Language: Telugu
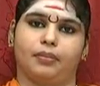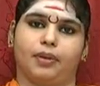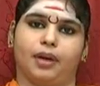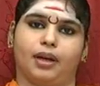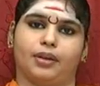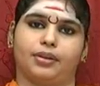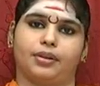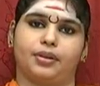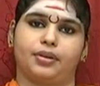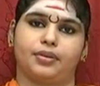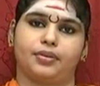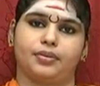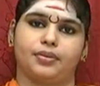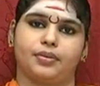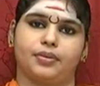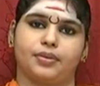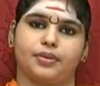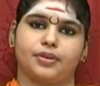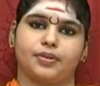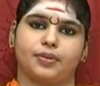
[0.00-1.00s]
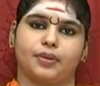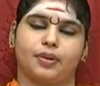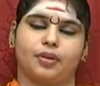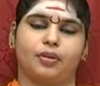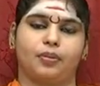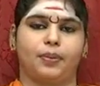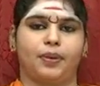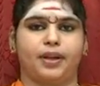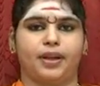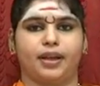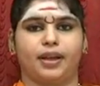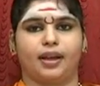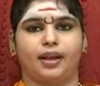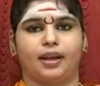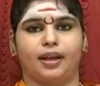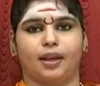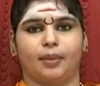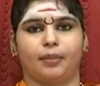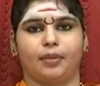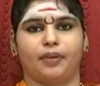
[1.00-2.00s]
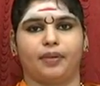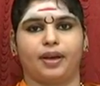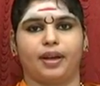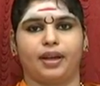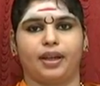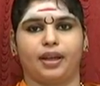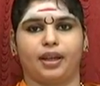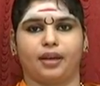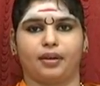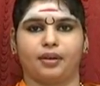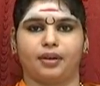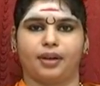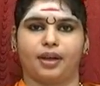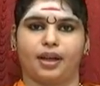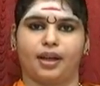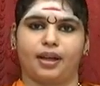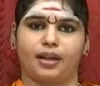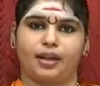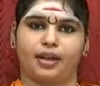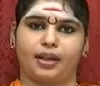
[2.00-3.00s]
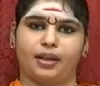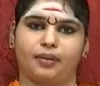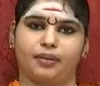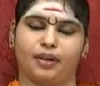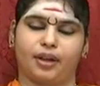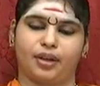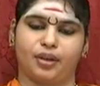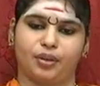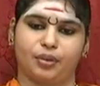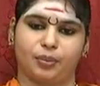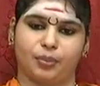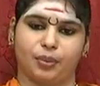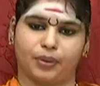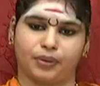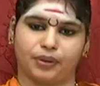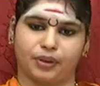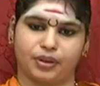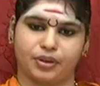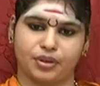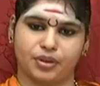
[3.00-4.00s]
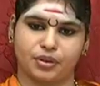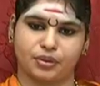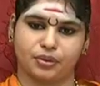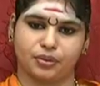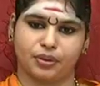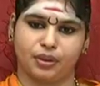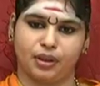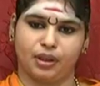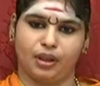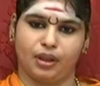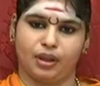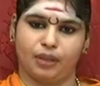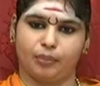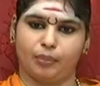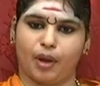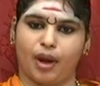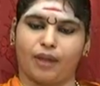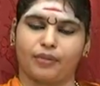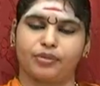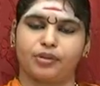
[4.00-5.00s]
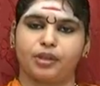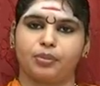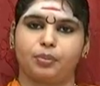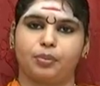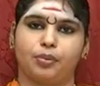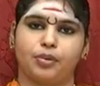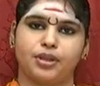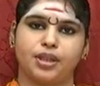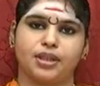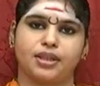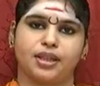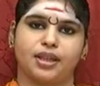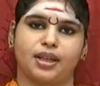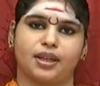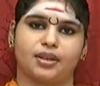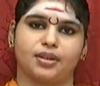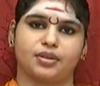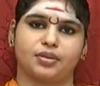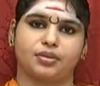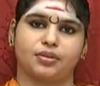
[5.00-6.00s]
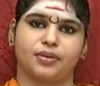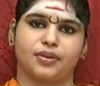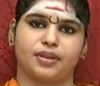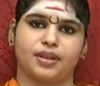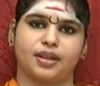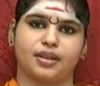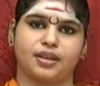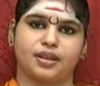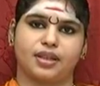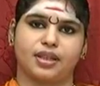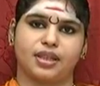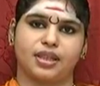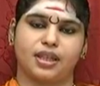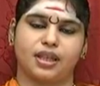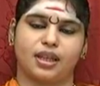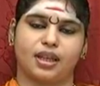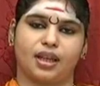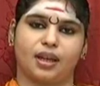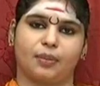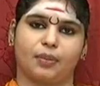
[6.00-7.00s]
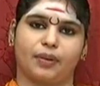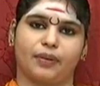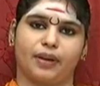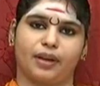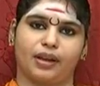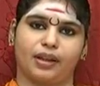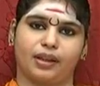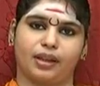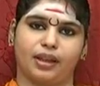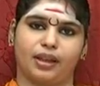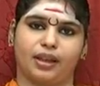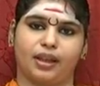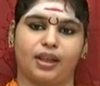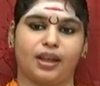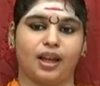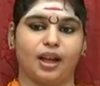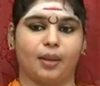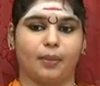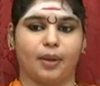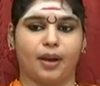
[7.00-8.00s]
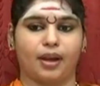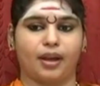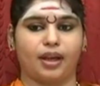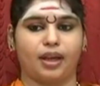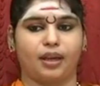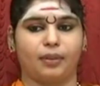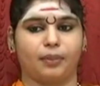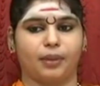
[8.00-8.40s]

మాతృ స్వరూపిణిగా అమ్మవారి అనుగ్రహాన్ని వాళ్ళు పొందొచ్చు మాతృ పూజ చేయొచ్చు విశేషించి అమ్మవారికి ఈ నామాన్ని